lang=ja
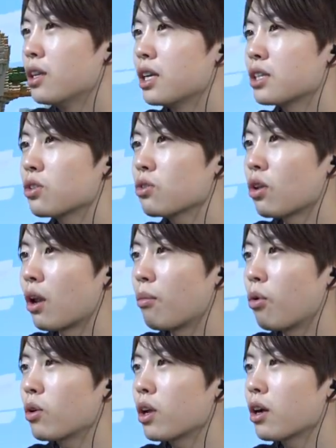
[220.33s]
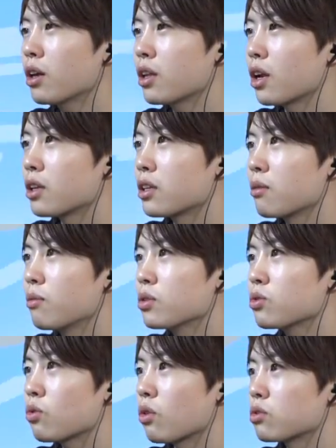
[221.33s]
じゃあちょっとね、冒険があってら行ってみま
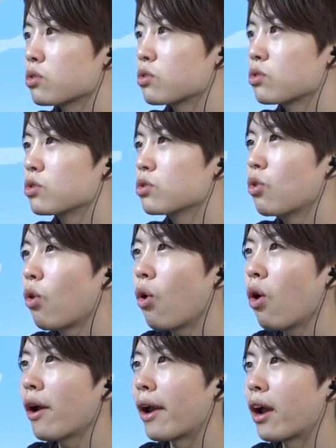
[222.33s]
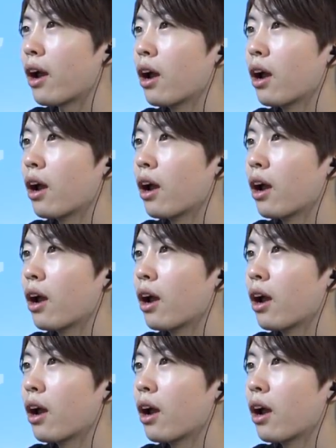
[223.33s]
しょう。これ、すごい